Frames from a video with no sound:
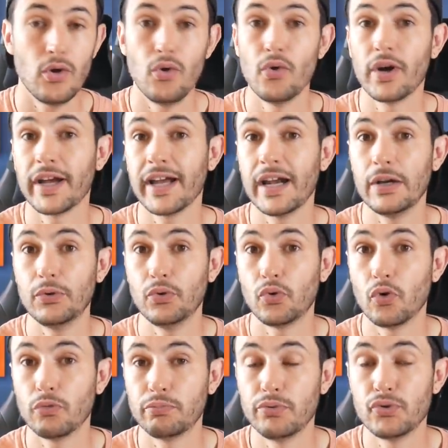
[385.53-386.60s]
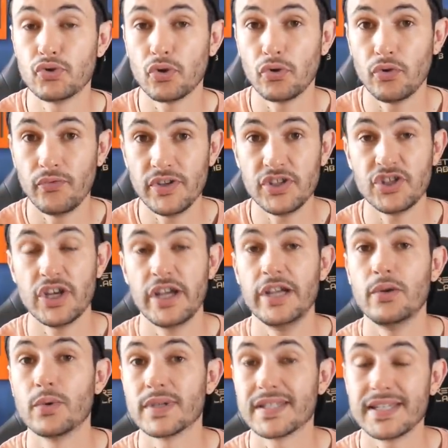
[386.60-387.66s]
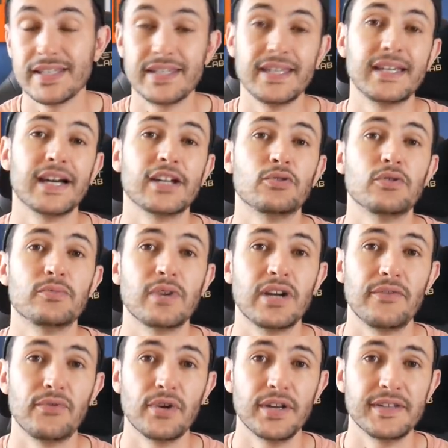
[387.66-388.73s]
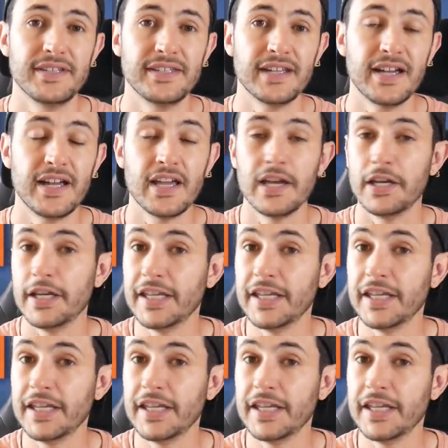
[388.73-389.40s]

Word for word: Le Real ne compte plus sur Jovic et ils l'ont cédé gratuitement à la Fiorentina.